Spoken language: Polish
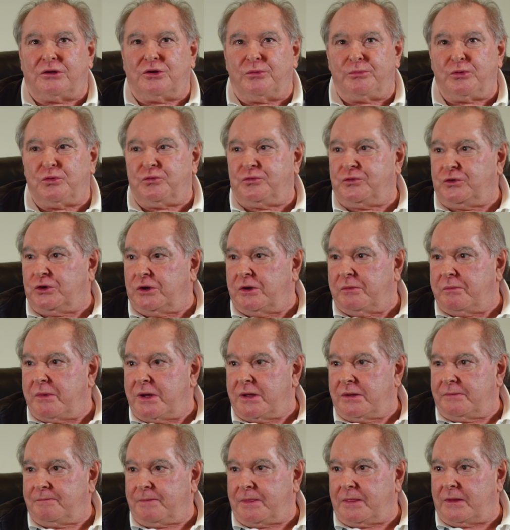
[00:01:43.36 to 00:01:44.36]
To był film,
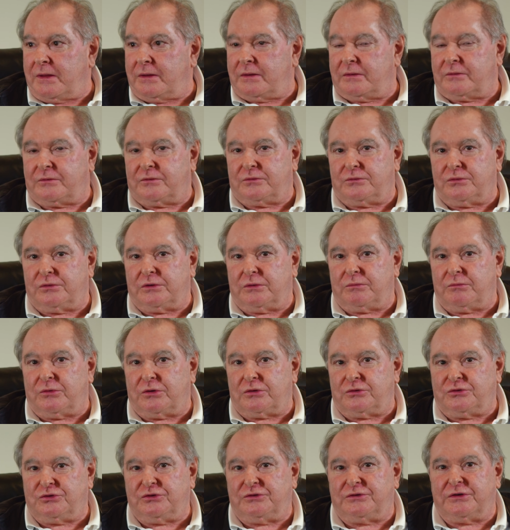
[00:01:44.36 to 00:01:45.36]
y, którym
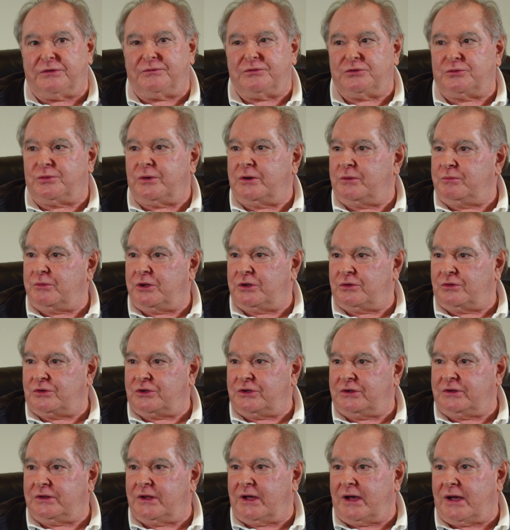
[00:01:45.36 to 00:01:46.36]
rodzice wysłali mnie do
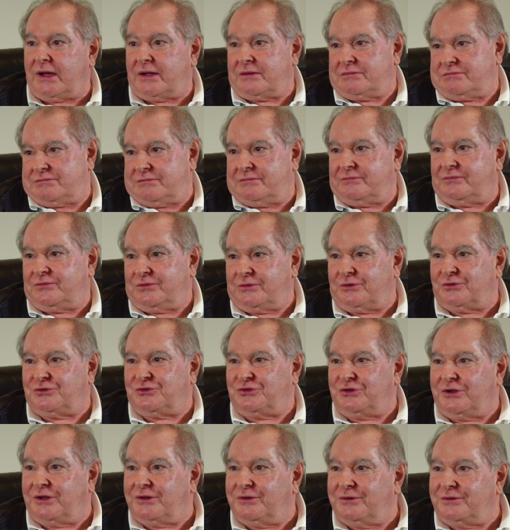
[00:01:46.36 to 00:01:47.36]
kina.
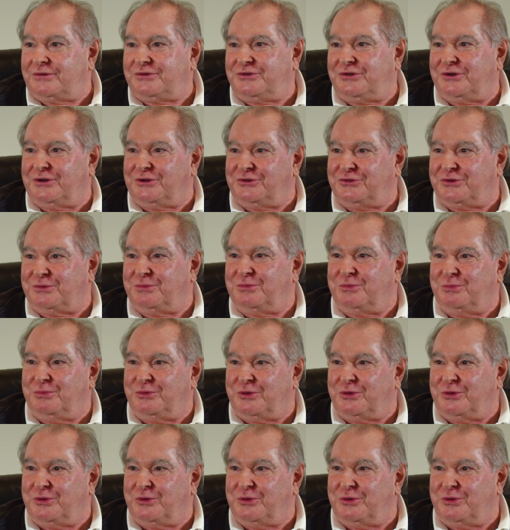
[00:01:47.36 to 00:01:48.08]
Widocznie no, chcieli, żebym